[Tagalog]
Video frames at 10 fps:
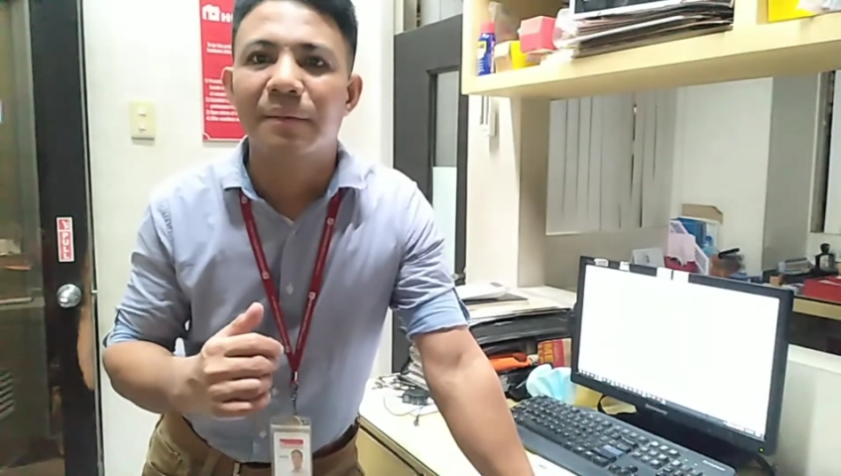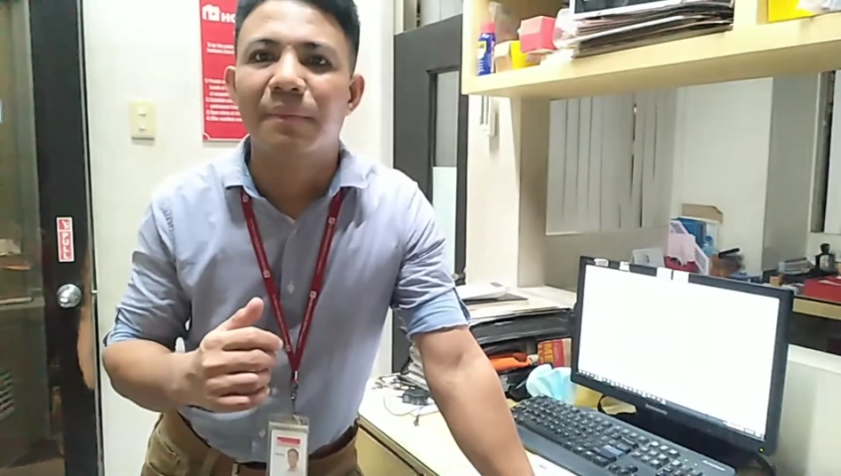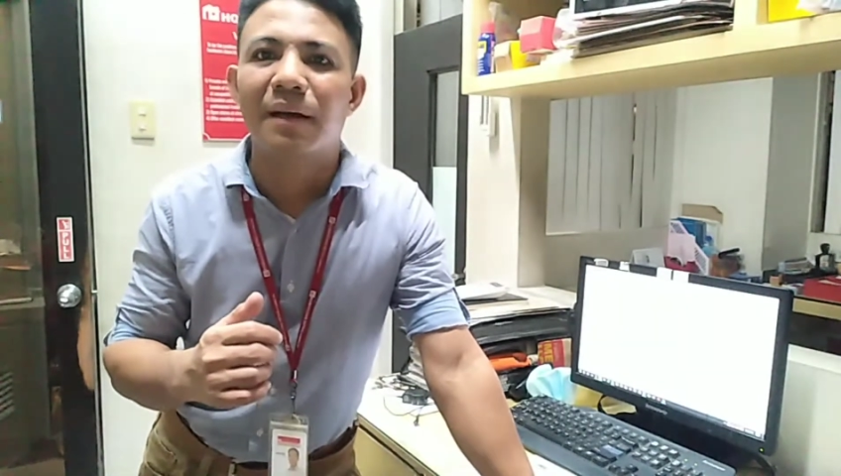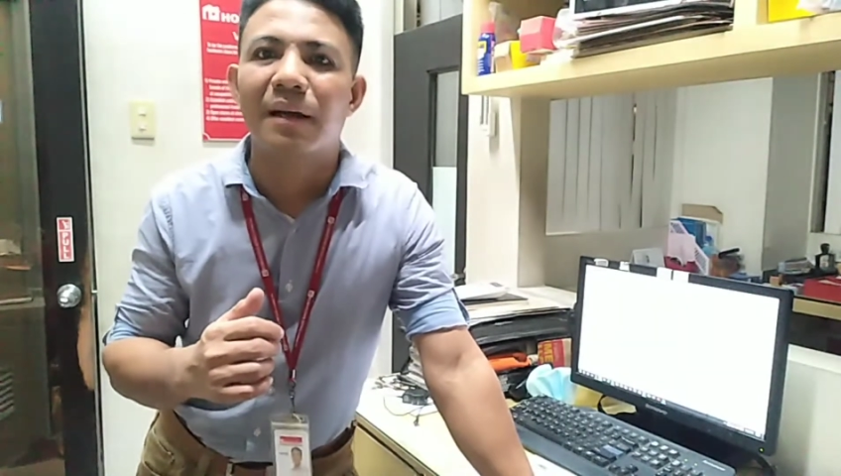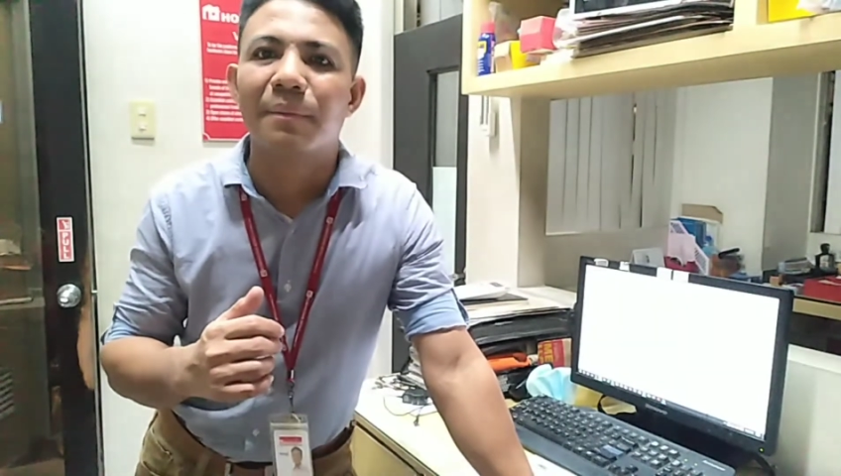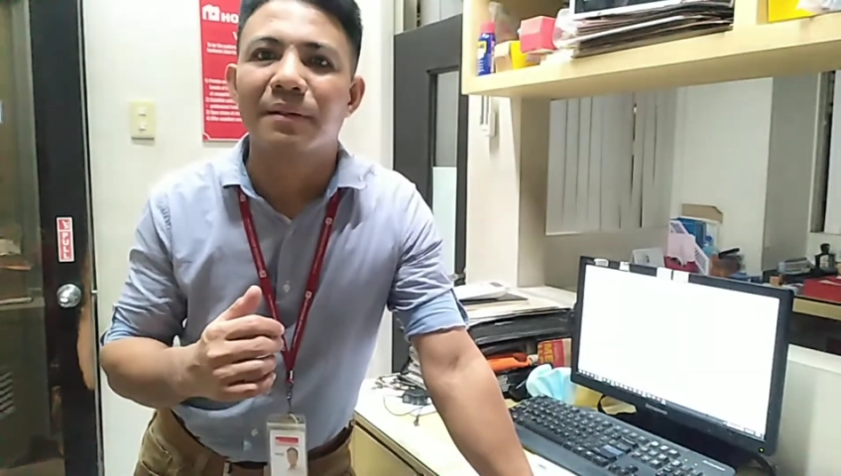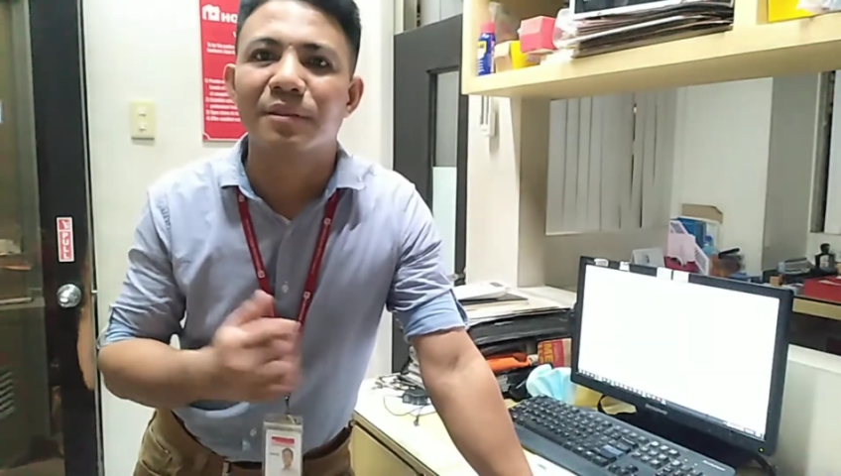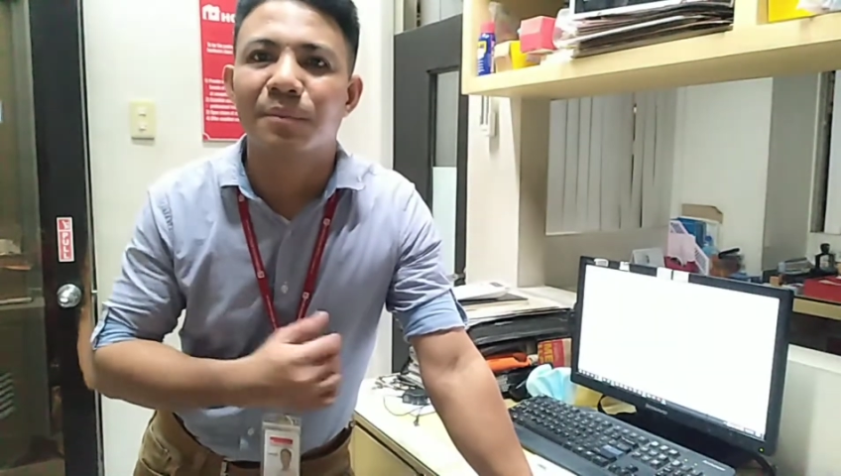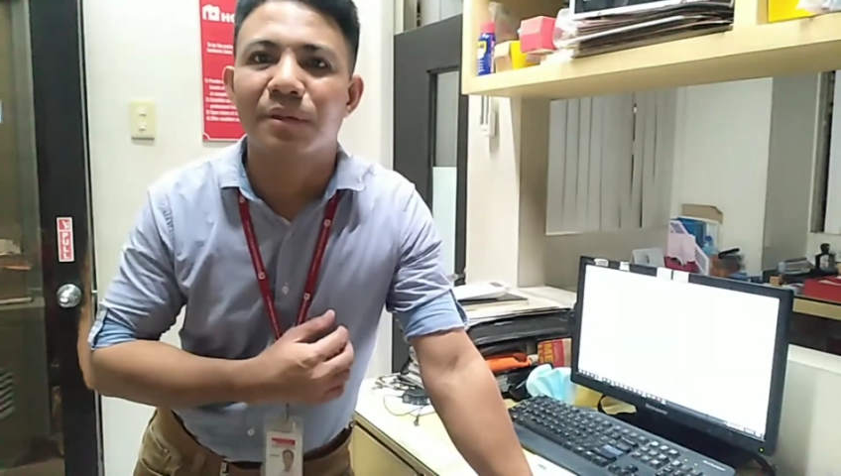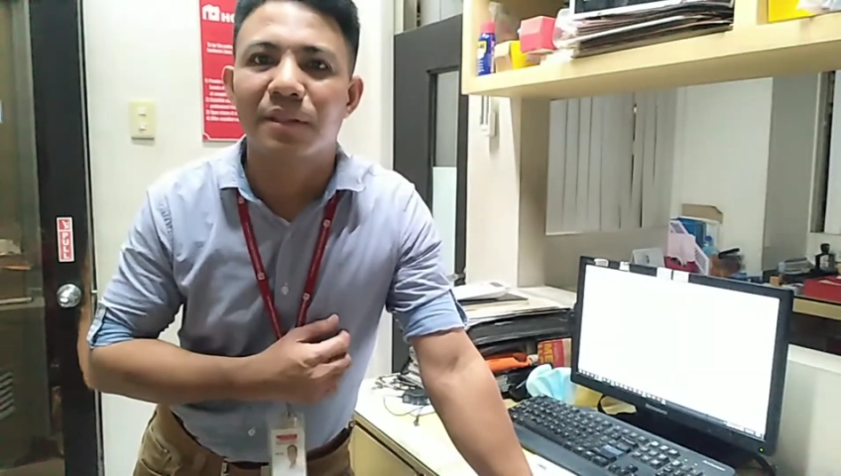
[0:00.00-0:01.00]

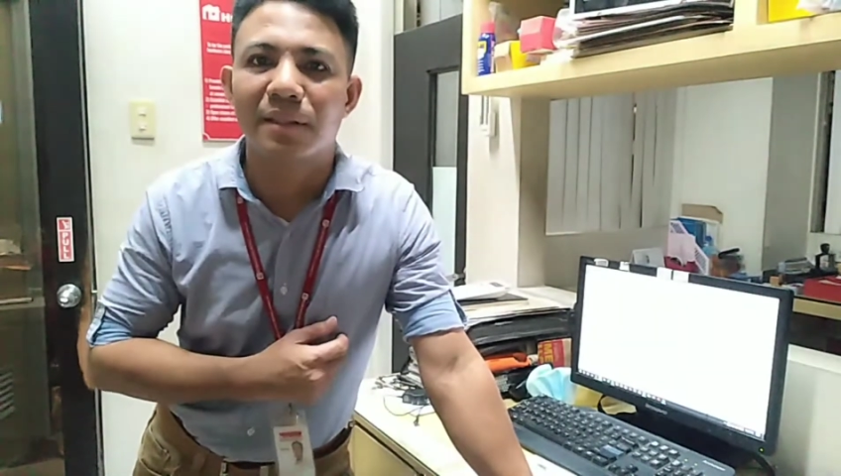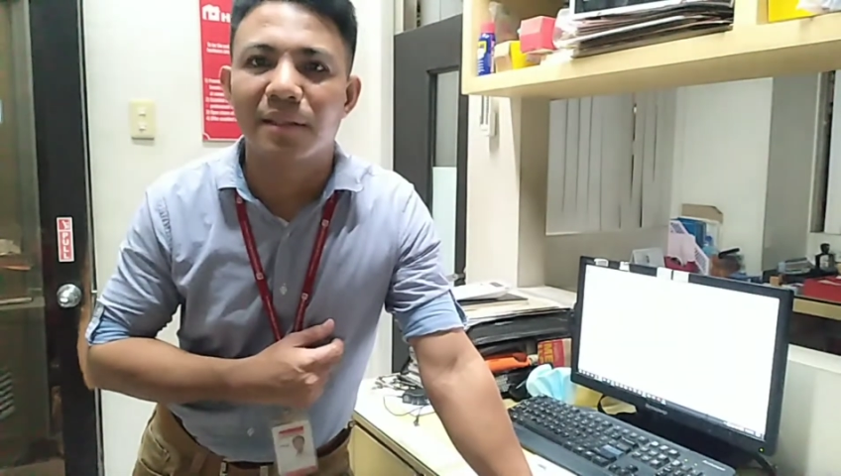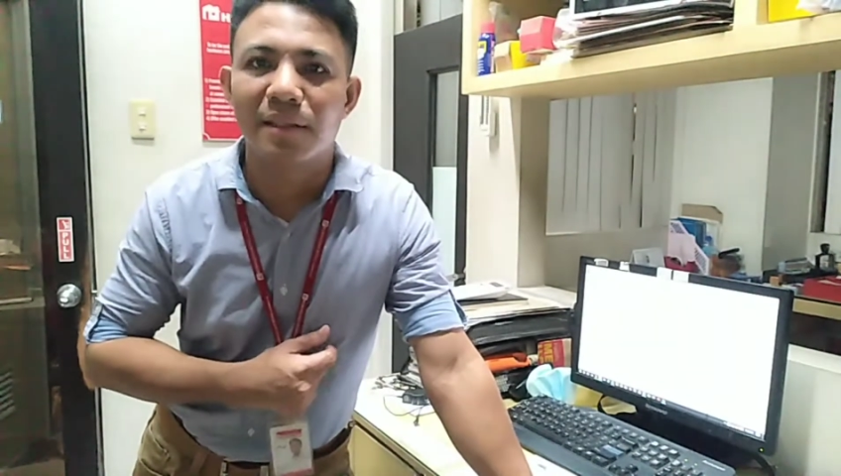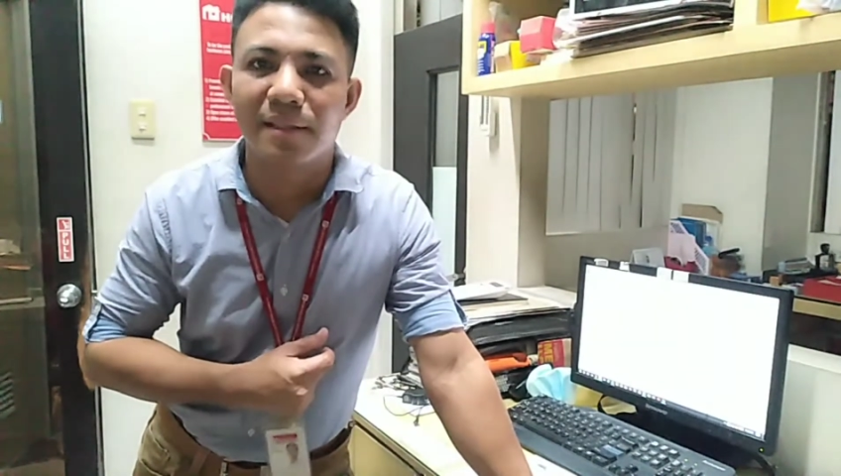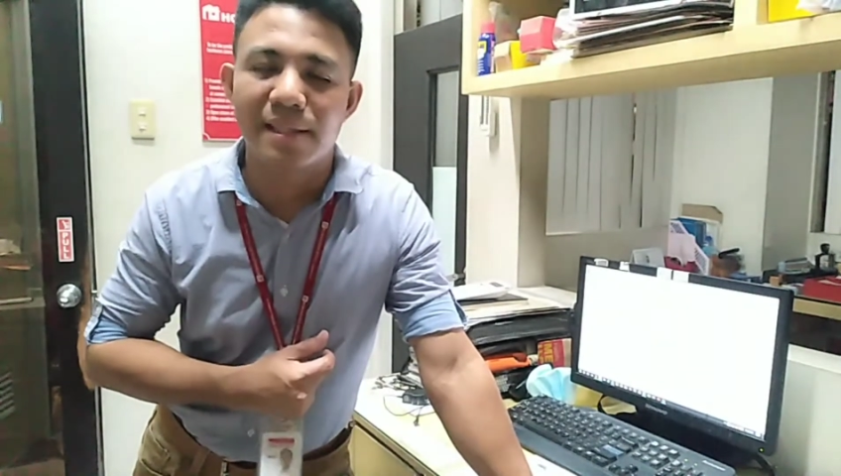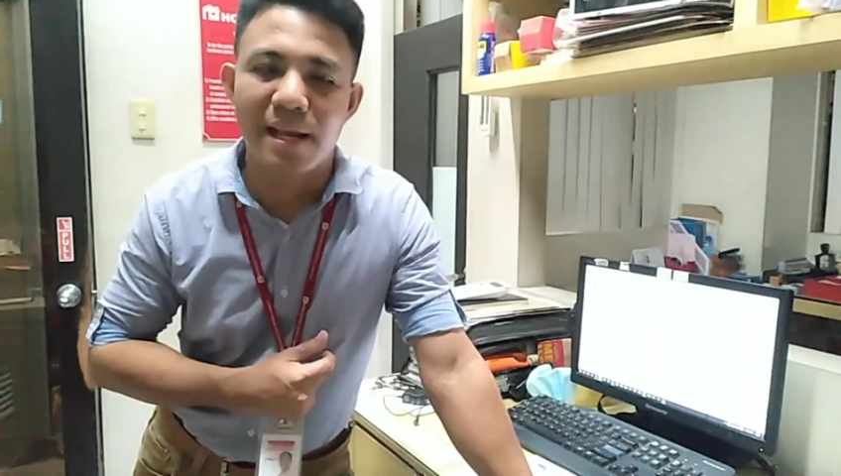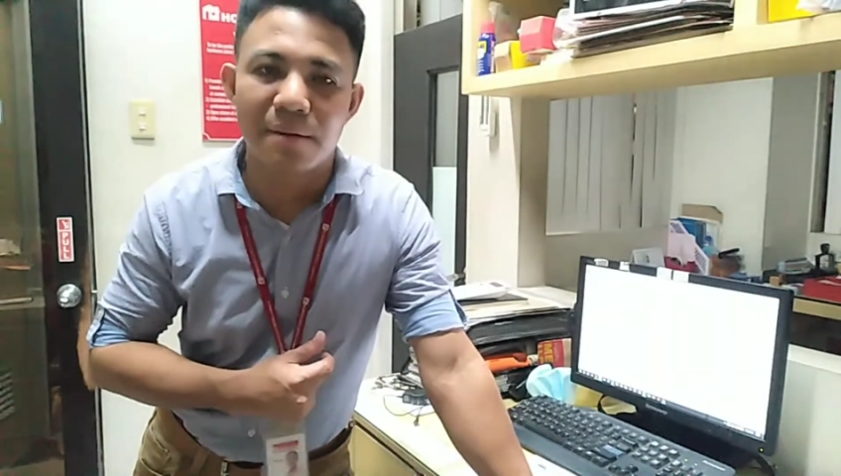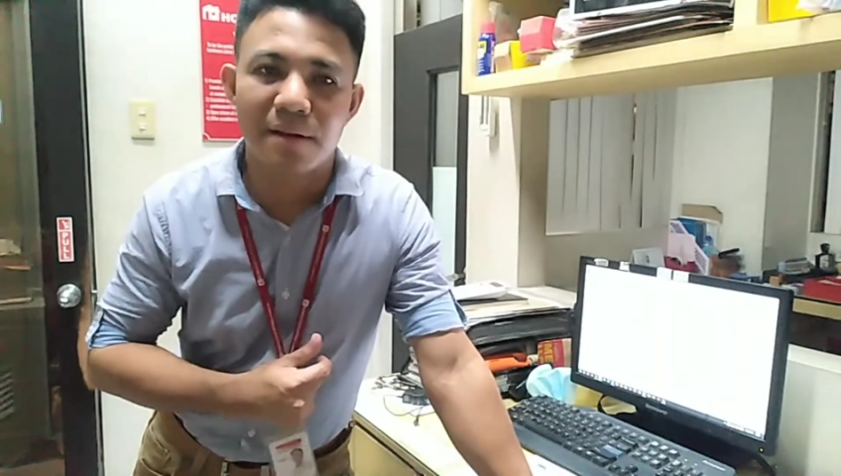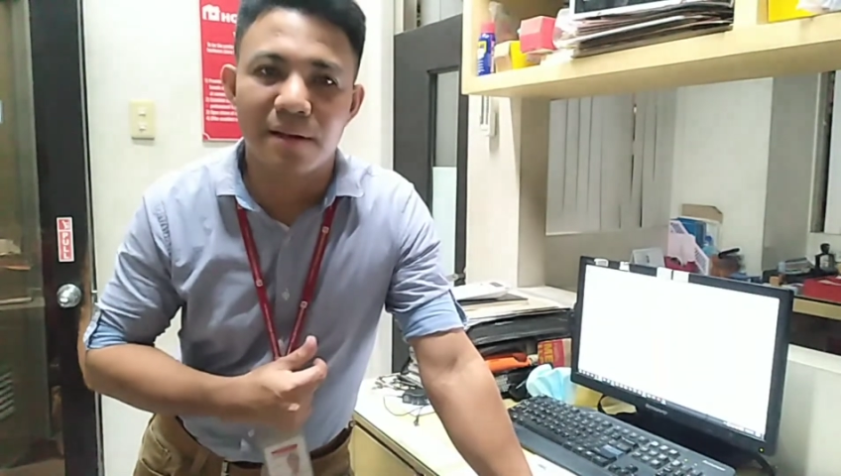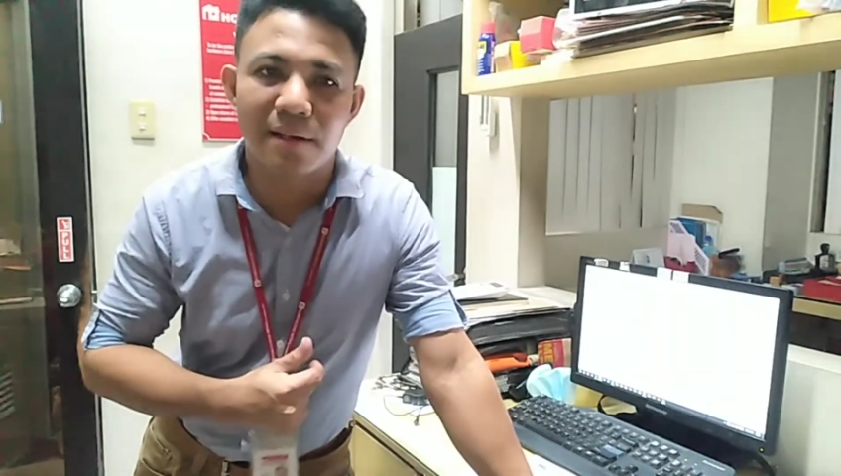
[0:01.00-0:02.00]
makakapag-support
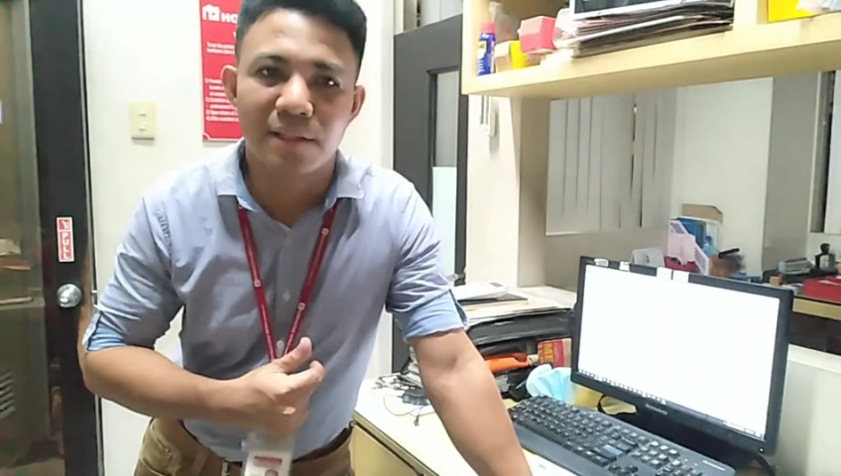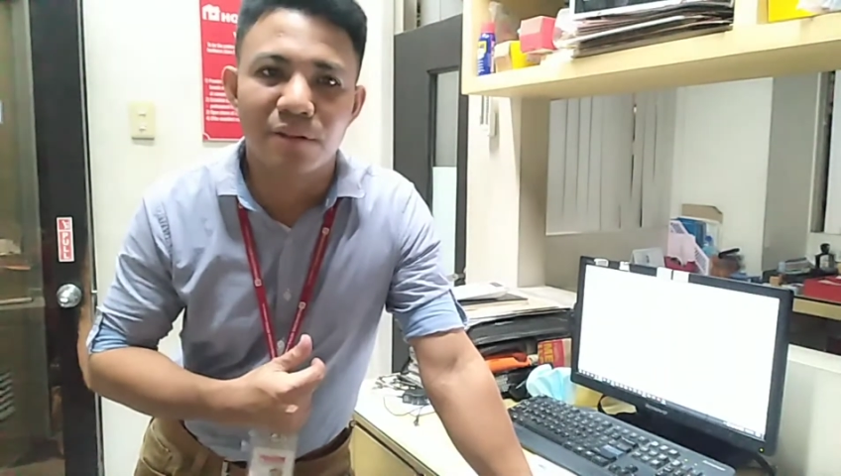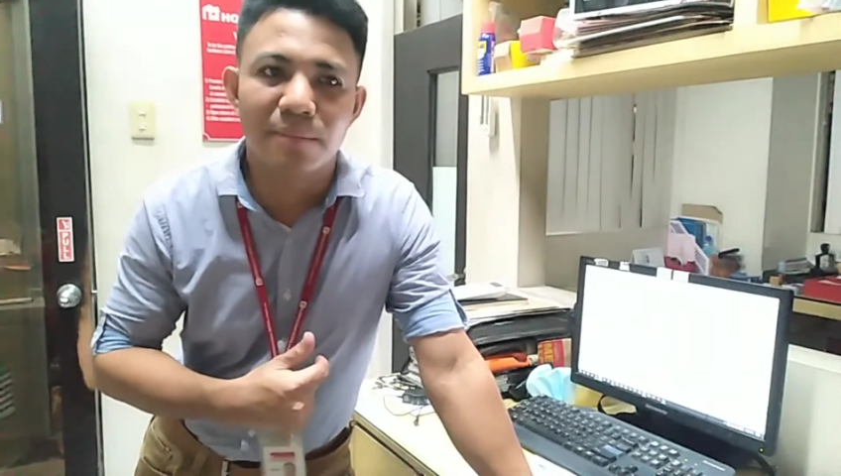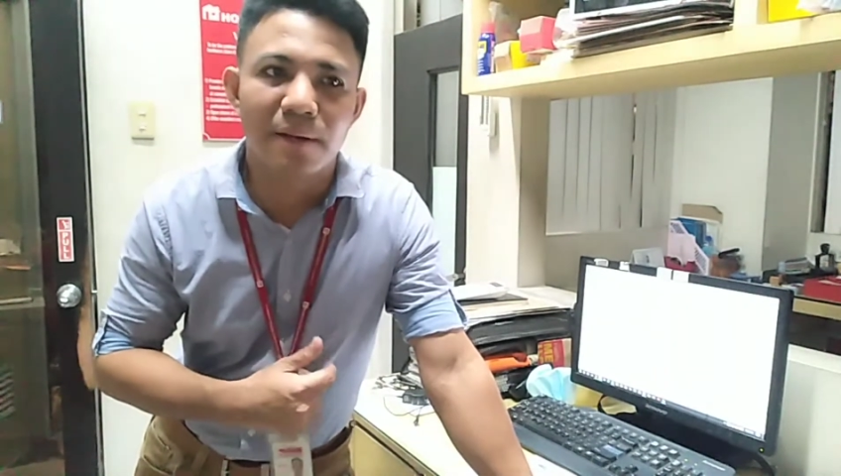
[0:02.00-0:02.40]
ng inyong